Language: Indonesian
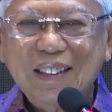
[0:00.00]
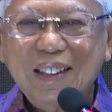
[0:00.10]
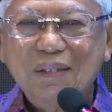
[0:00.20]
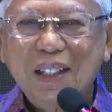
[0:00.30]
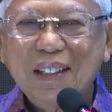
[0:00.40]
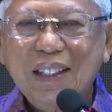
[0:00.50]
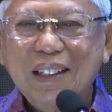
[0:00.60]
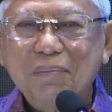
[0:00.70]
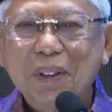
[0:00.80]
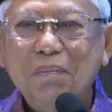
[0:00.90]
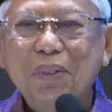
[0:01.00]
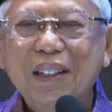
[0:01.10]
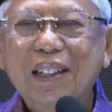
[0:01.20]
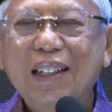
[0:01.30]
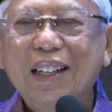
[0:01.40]
Nah bagian
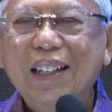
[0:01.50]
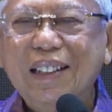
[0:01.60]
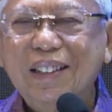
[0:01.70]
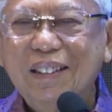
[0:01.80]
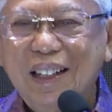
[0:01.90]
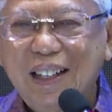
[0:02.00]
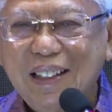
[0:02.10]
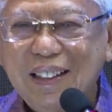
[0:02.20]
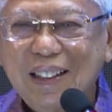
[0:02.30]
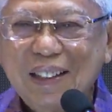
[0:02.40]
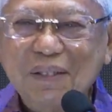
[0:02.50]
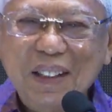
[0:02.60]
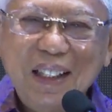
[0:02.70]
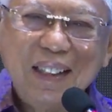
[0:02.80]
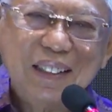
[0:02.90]
pemberdayaan itulah yang
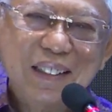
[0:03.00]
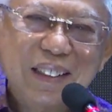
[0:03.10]
kemudian